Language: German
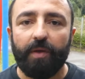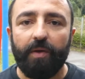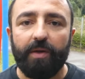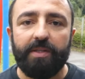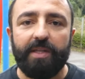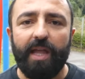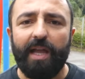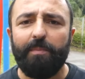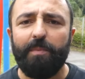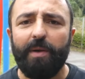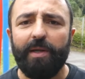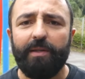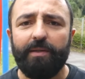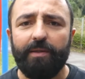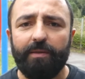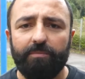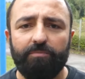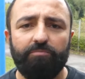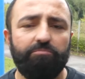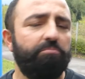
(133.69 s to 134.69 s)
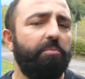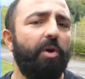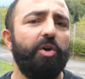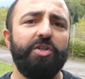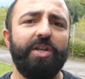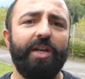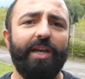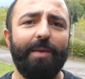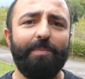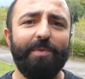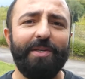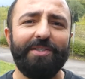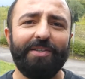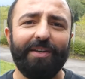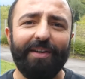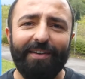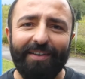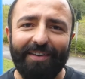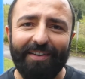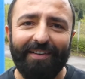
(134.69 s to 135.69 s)
Ich denke mal, brauchst du ein Ergebnis?
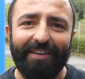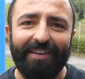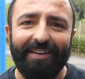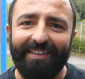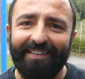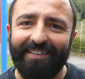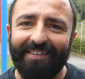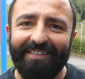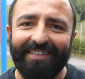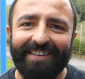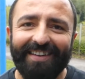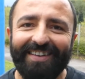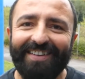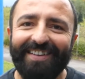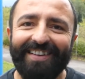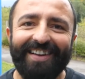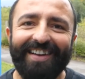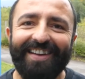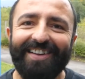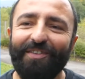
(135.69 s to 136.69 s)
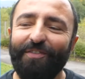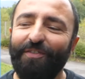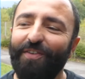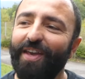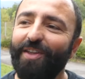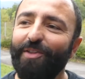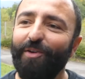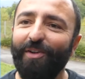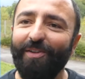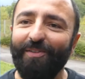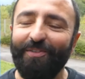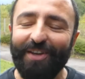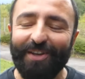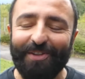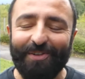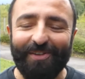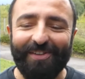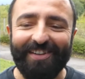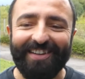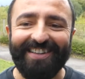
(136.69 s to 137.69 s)
Was, wie du willst. Schönau wird
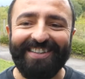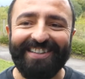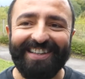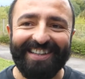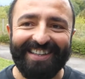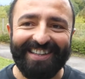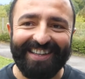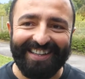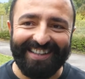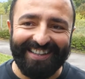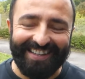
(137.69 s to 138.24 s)
sich 4-0